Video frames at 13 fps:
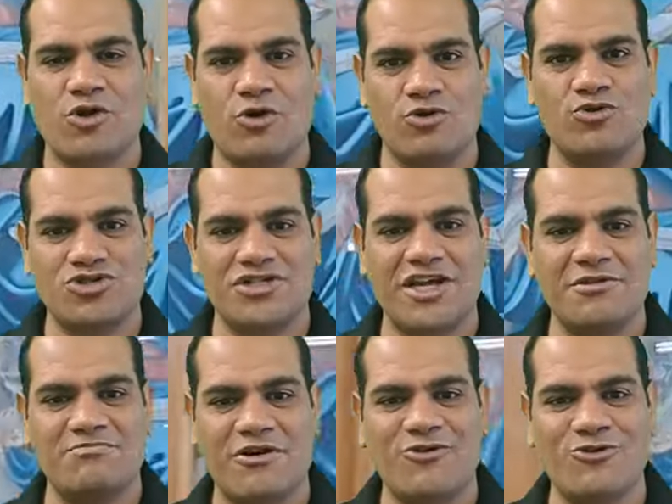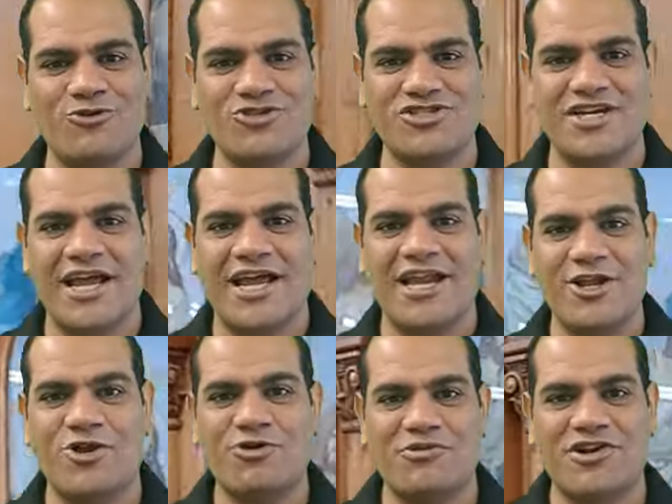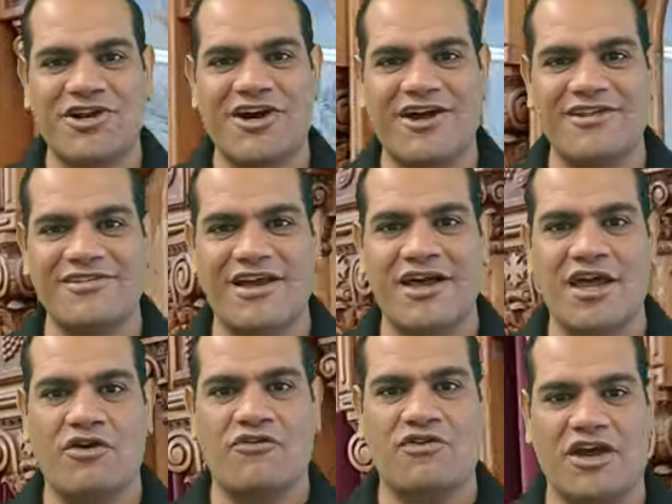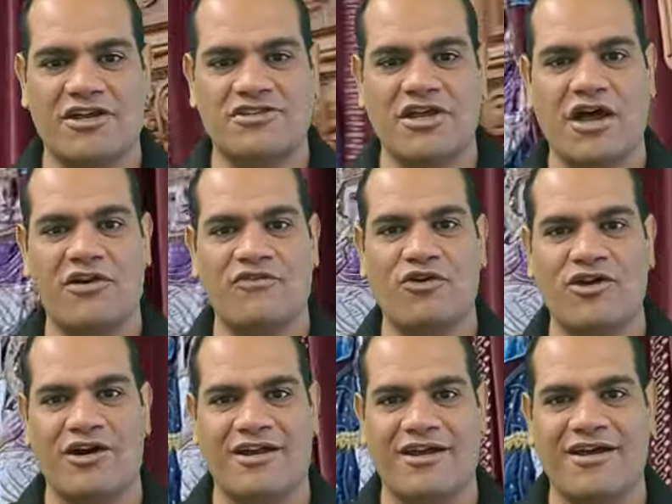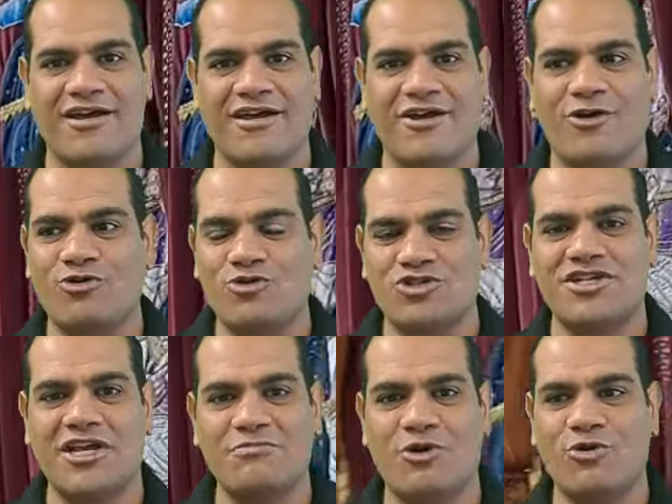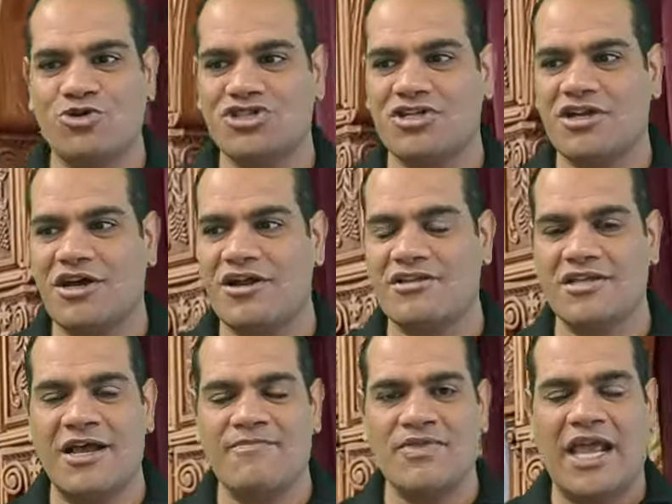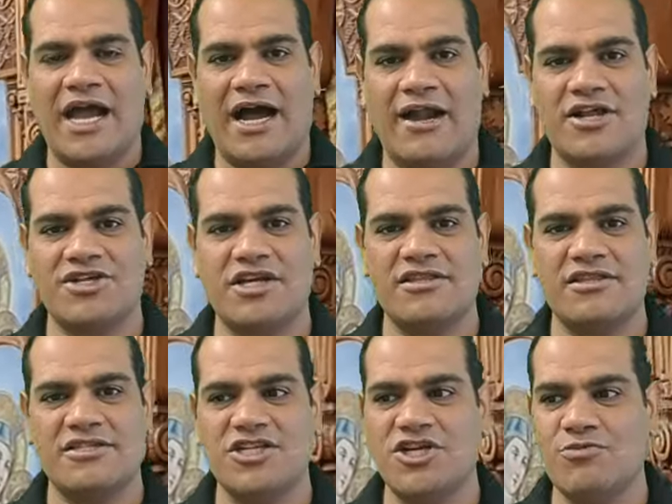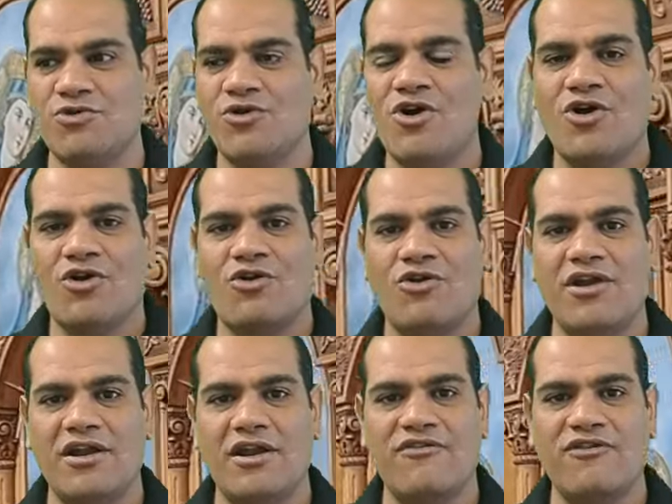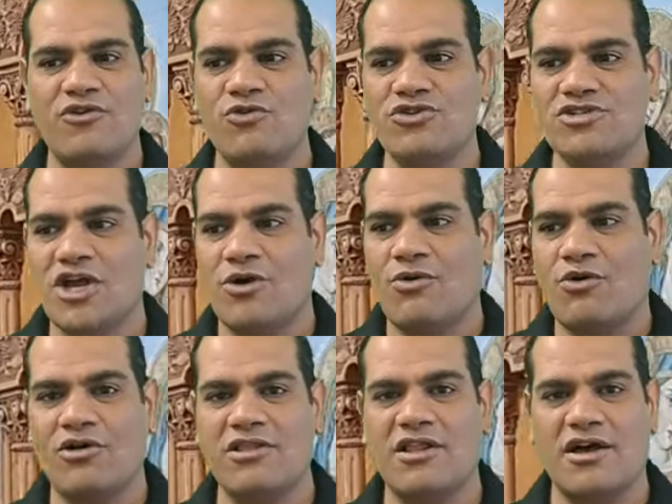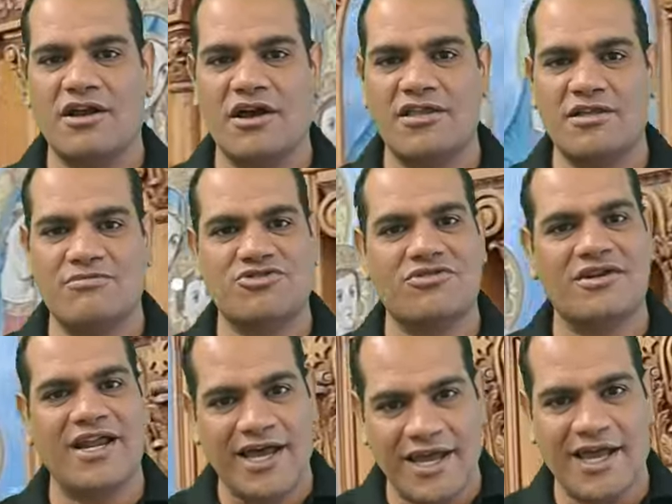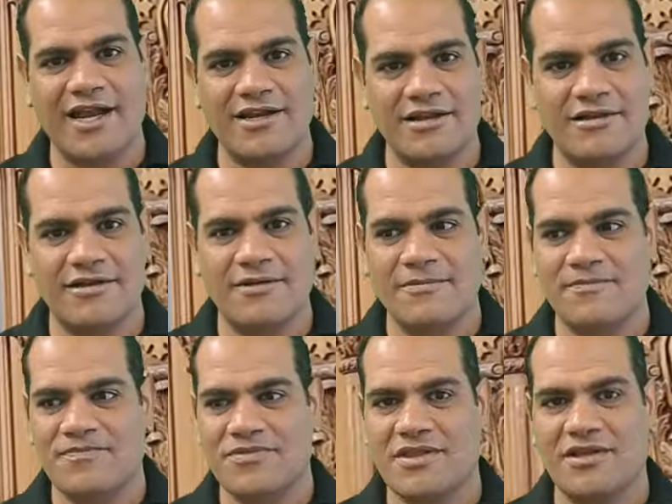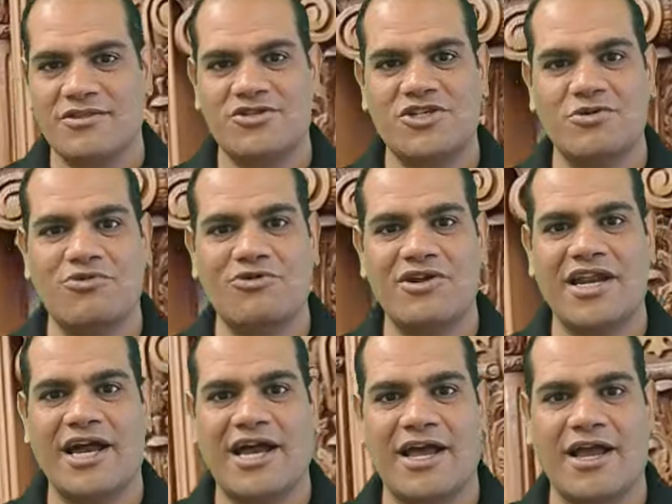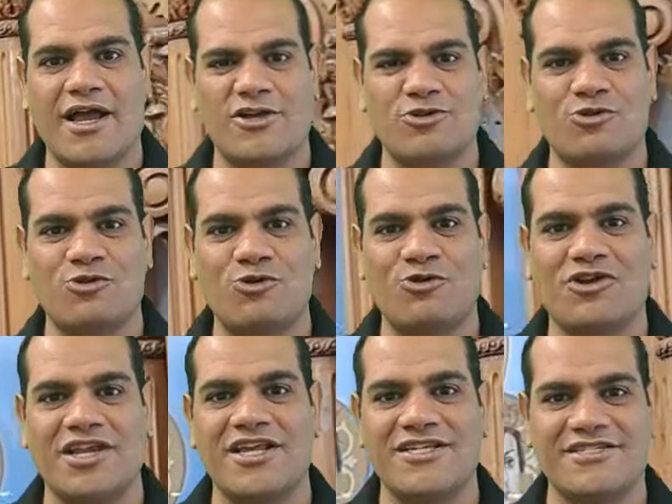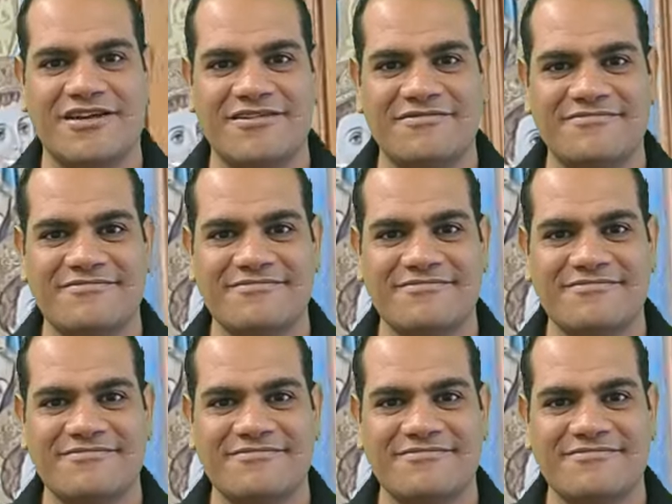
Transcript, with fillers: خدوا الشهيد باجوش ليكم النهارده في اعطاء الفقراء خدوا الشهيد باجوش النهارده علشان تسيبوا كل الفلوس وكل الاراضي مش كلها يعني سيبوا كل حاجه عشان تروحوا الكنيسه